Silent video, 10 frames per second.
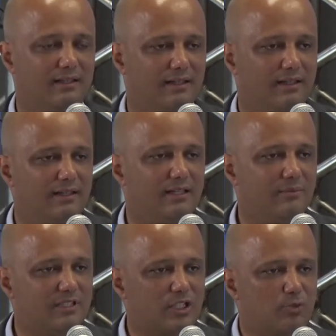e
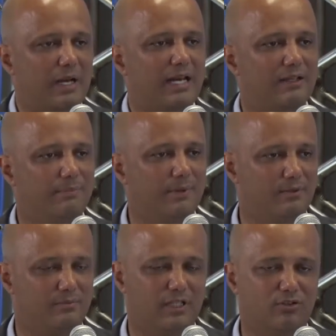temos aí espalhado pelo
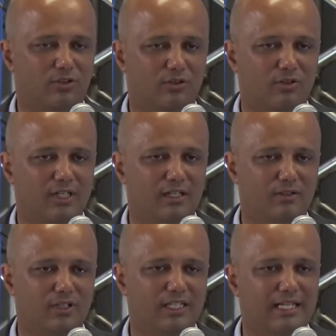território goiano
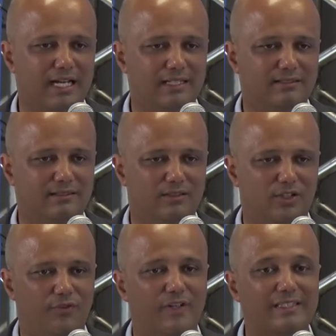unidades
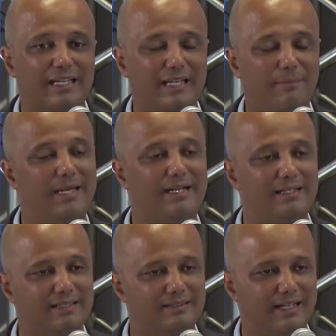de infantaria
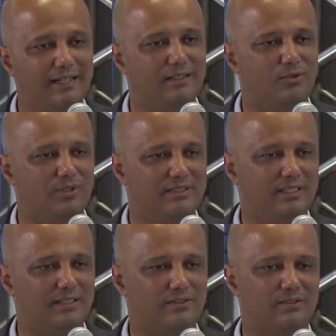mecanizada do
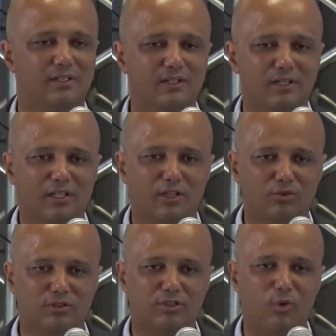Exército que
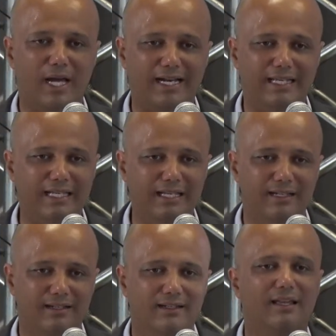usa o Guarani,
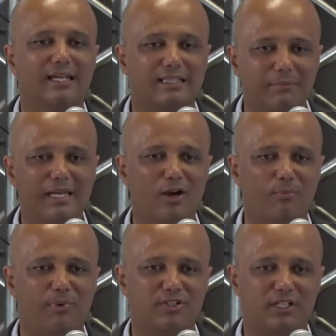que também é um
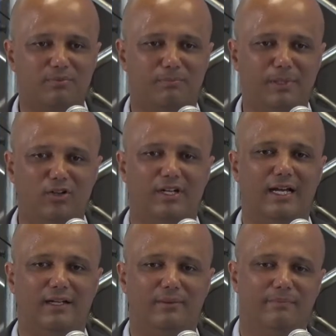projeto
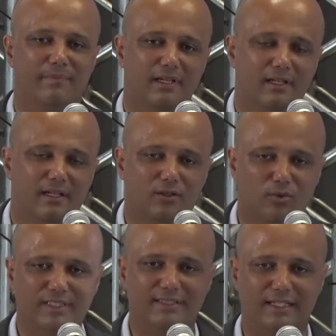bilionário do
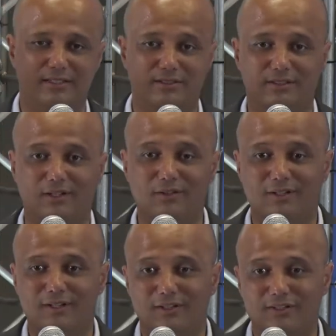Exército. Então,
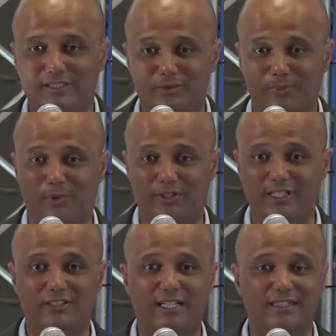nós temos
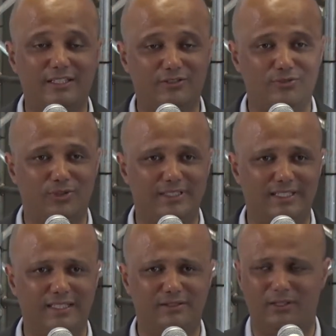projetos estratégicos do Exército,